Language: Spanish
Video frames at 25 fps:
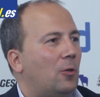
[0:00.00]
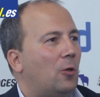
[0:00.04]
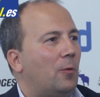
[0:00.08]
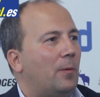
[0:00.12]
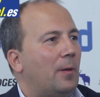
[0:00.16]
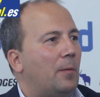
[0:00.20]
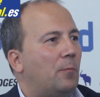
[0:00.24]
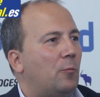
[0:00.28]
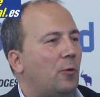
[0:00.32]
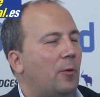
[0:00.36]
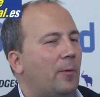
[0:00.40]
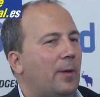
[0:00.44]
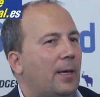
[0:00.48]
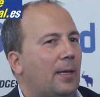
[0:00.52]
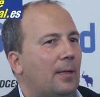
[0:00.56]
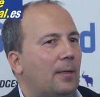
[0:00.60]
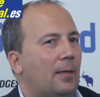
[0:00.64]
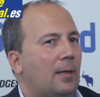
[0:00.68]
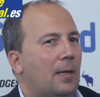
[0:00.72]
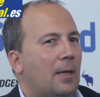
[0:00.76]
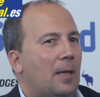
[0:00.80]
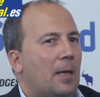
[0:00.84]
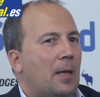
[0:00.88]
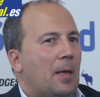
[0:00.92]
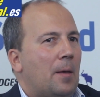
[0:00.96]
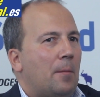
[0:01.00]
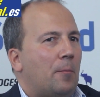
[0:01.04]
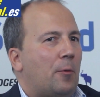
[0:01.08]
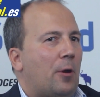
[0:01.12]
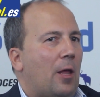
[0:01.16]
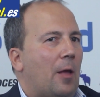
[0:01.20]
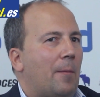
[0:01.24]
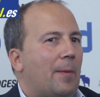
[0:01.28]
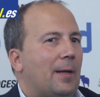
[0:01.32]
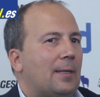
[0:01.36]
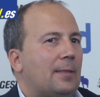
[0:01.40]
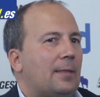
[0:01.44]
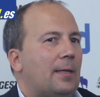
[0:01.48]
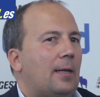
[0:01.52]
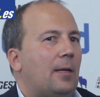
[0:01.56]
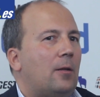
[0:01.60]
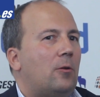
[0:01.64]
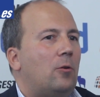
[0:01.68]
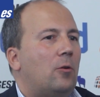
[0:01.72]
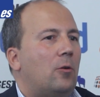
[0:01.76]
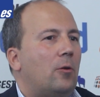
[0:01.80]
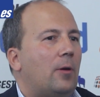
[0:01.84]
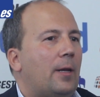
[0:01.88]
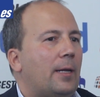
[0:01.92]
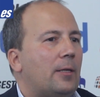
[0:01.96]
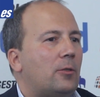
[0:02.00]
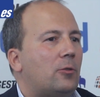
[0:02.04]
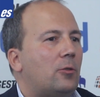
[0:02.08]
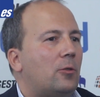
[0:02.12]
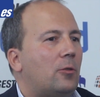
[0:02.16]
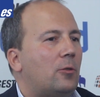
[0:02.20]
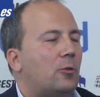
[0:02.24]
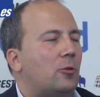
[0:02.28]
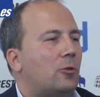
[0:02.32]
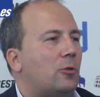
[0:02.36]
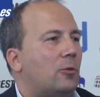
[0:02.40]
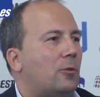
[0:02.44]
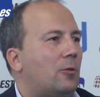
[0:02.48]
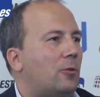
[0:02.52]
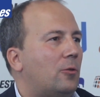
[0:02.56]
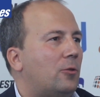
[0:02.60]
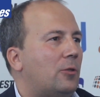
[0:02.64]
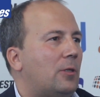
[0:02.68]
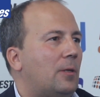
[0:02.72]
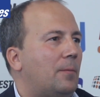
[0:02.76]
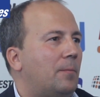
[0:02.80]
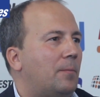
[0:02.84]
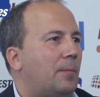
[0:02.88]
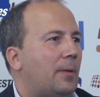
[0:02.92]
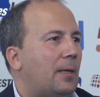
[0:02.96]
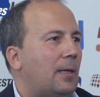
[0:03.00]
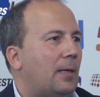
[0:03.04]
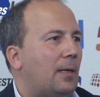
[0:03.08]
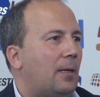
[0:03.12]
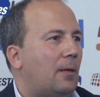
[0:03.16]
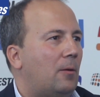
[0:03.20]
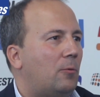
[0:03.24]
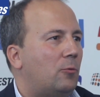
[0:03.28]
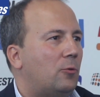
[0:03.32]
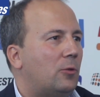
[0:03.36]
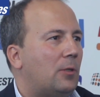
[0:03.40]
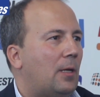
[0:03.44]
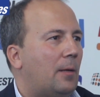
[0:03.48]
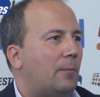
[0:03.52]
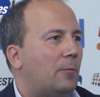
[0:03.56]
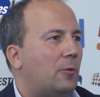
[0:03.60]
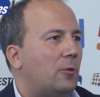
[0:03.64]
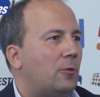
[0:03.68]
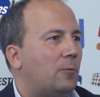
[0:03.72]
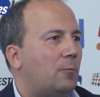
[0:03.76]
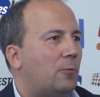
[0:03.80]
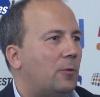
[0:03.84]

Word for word: ven muy bien, pero además en el Congreso nosotros siempre lo usamos